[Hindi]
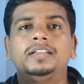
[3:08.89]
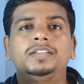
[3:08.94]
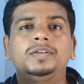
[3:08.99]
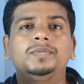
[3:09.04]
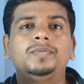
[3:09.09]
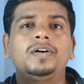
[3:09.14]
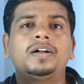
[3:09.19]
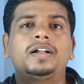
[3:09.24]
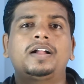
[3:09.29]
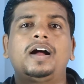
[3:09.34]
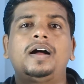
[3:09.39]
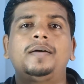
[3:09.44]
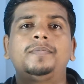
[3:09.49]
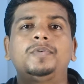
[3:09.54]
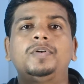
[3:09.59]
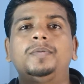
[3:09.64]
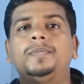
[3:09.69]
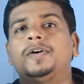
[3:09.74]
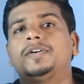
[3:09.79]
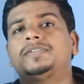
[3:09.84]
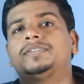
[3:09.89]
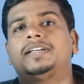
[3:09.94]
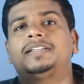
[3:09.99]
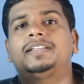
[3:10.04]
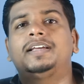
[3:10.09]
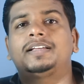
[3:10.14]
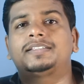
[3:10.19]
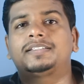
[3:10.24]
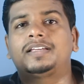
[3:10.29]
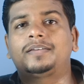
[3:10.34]
तो वह काम को बहुत
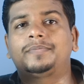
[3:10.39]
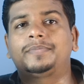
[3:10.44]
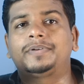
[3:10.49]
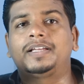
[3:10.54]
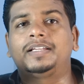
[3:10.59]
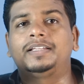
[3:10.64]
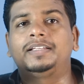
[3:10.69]
ज़्यादा आसान बना